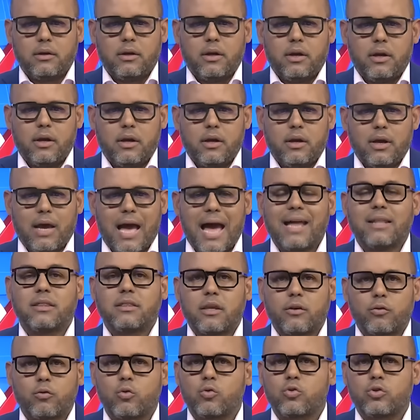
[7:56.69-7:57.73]
Eh,
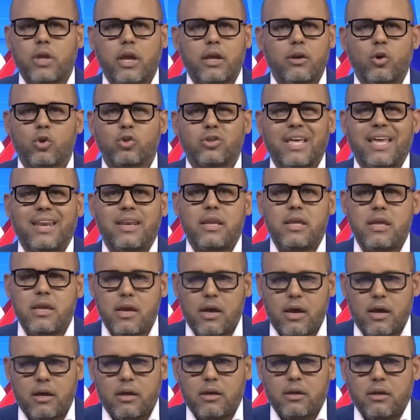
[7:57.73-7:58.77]
antes usted no
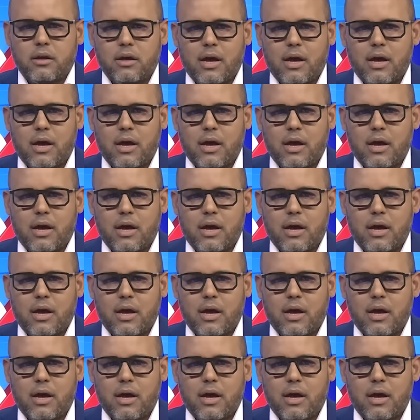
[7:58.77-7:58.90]
tenía